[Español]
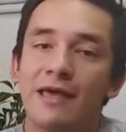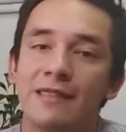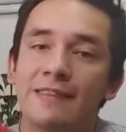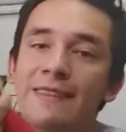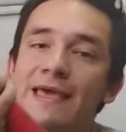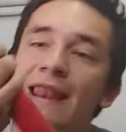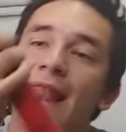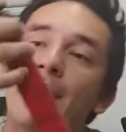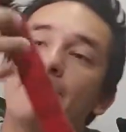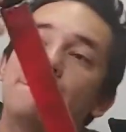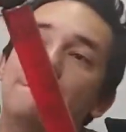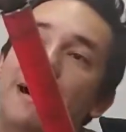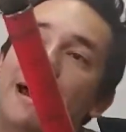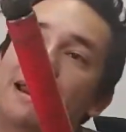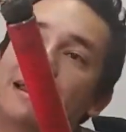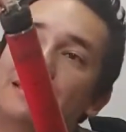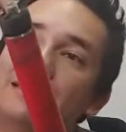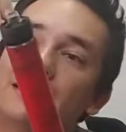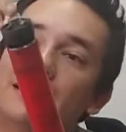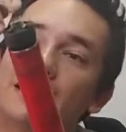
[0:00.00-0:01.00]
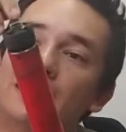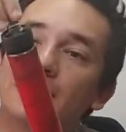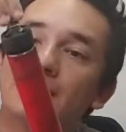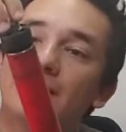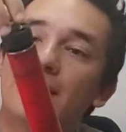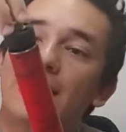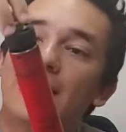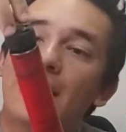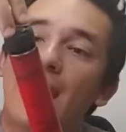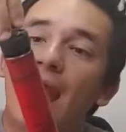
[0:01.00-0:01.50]
de la parte
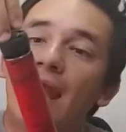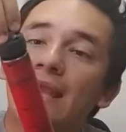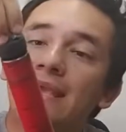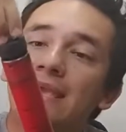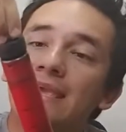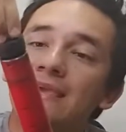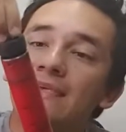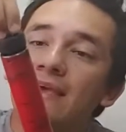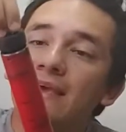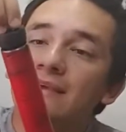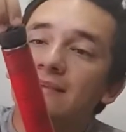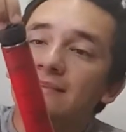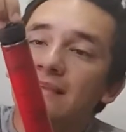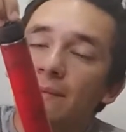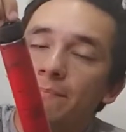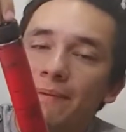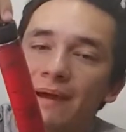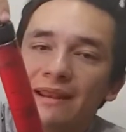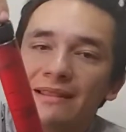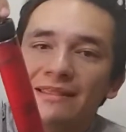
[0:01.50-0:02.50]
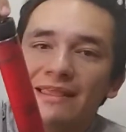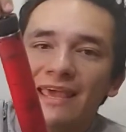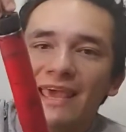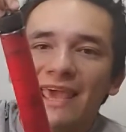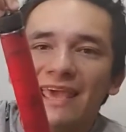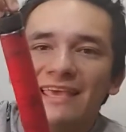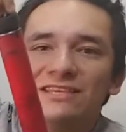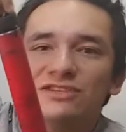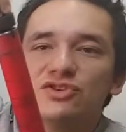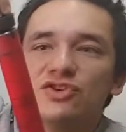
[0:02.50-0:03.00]
de aquí de esta
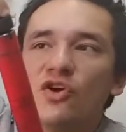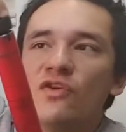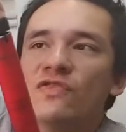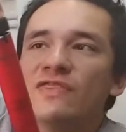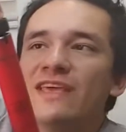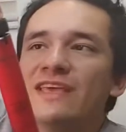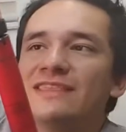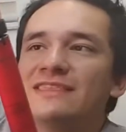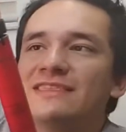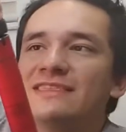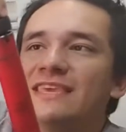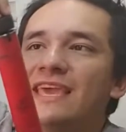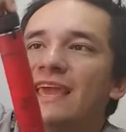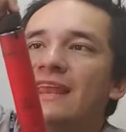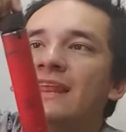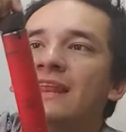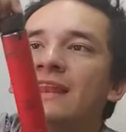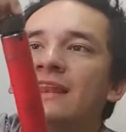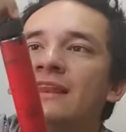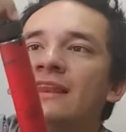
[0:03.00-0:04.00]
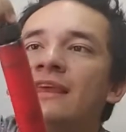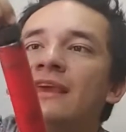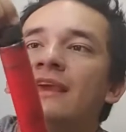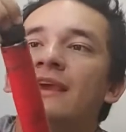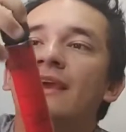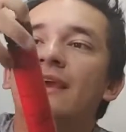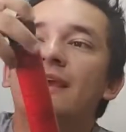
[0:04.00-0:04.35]
parte es donde tienen